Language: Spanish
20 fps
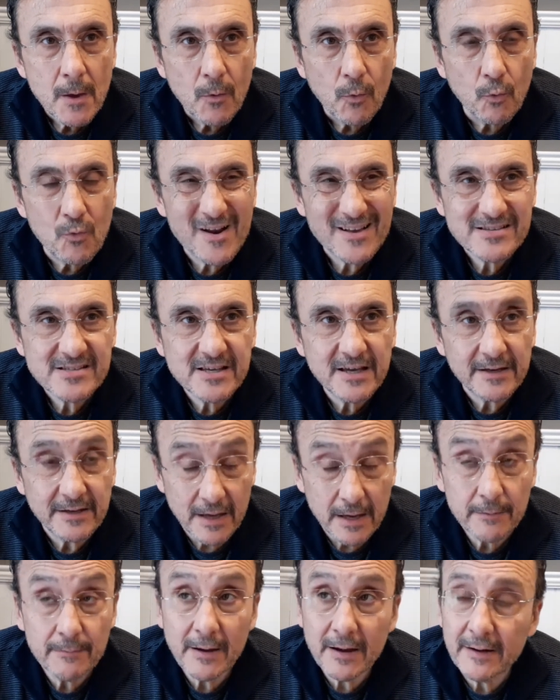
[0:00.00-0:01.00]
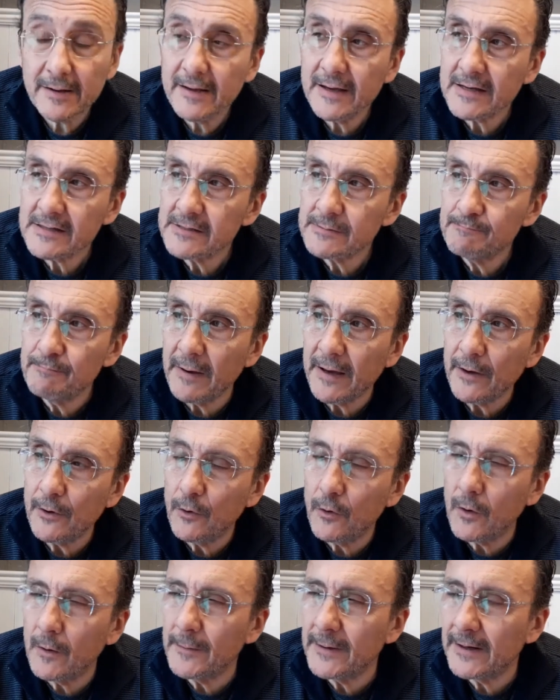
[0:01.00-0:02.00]
Una serie, hay varias,
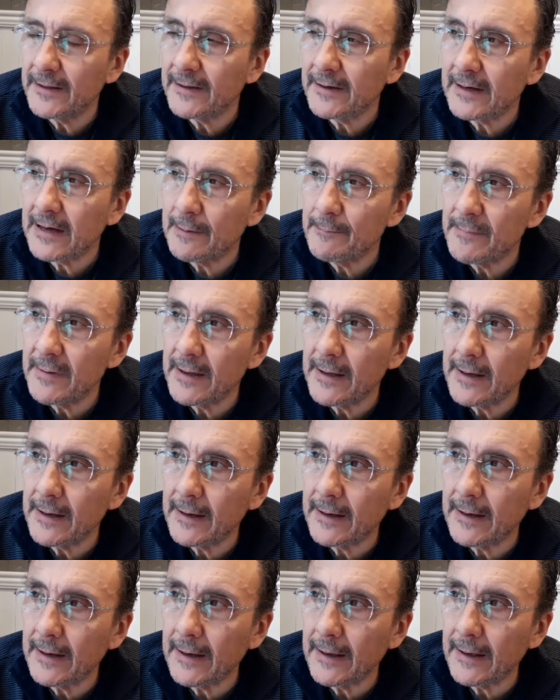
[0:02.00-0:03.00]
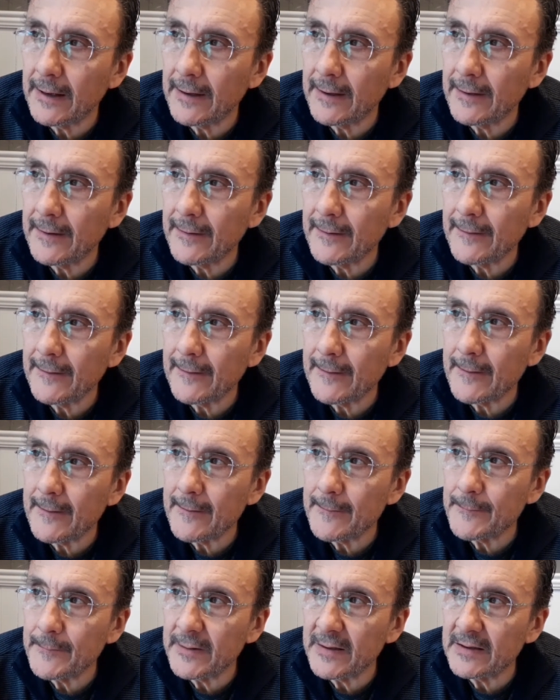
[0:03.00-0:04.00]
pero a ver, déjame
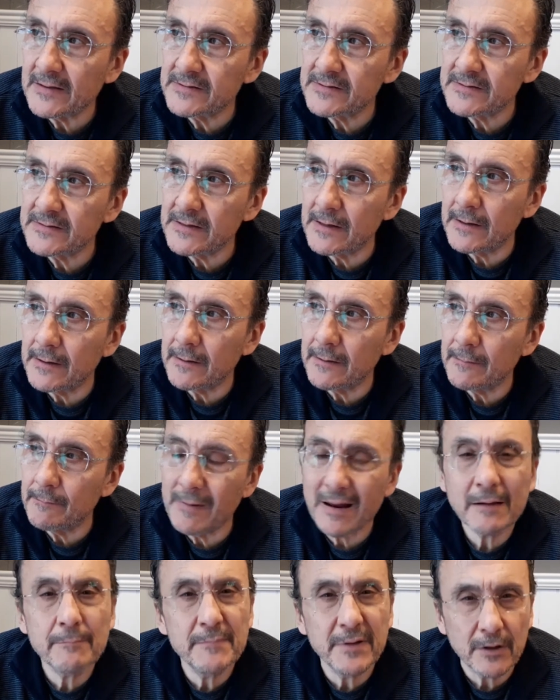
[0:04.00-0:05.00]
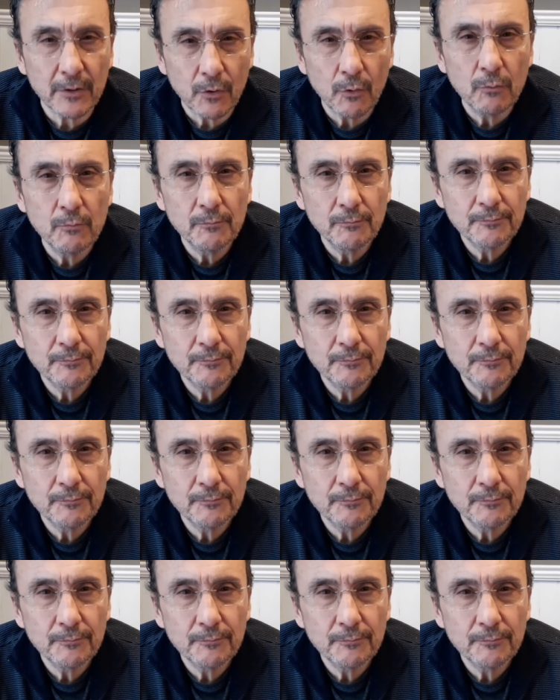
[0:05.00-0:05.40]
que piense Black Mirror.